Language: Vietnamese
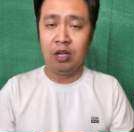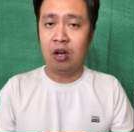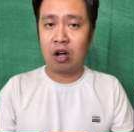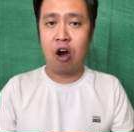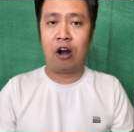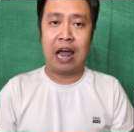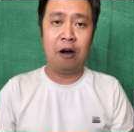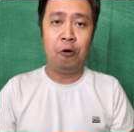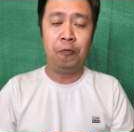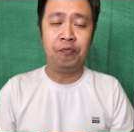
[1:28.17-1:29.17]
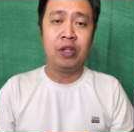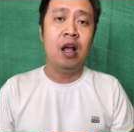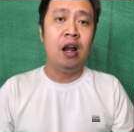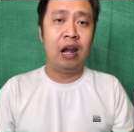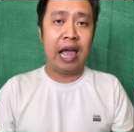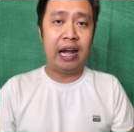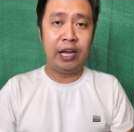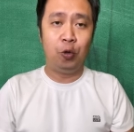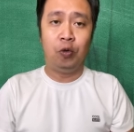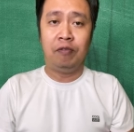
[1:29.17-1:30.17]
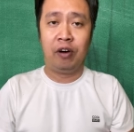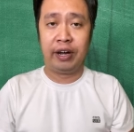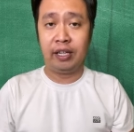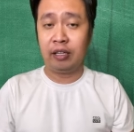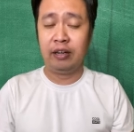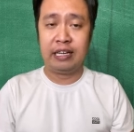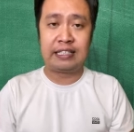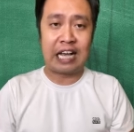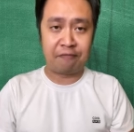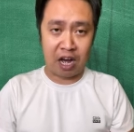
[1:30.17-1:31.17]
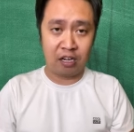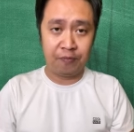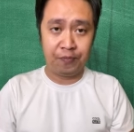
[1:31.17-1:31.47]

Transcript: Cỏ Lao, Lê Lựu với Thời xa vắng,